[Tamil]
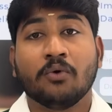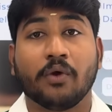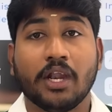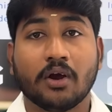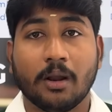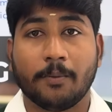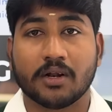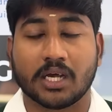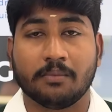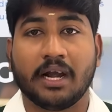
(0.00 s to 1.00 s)
வீடியோக்குள்ள
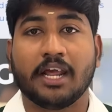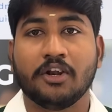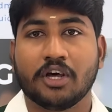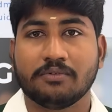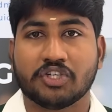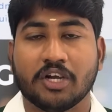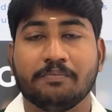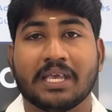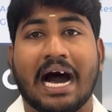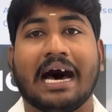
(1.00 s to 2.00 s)
போகிறதுக்கு முன்னாடி இன்னொரு விஷயம்
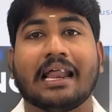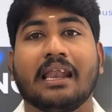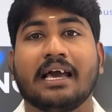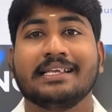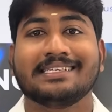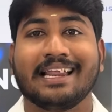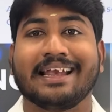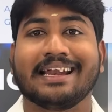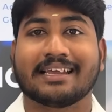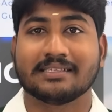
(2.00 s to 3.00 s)
யாரெல்லாம்
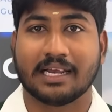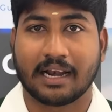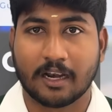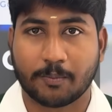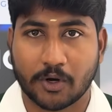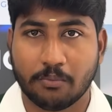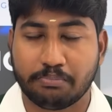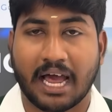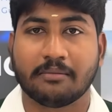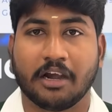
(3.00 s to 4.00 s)
இன்ஜினியரிங் என்ட்ரன்ஸை கிளியர் பண்ணும்
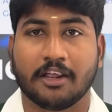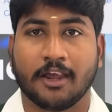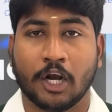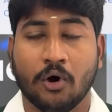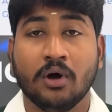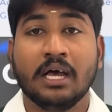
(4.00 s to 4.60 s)
பிளான் பண்ணியிருக்கீங்களோ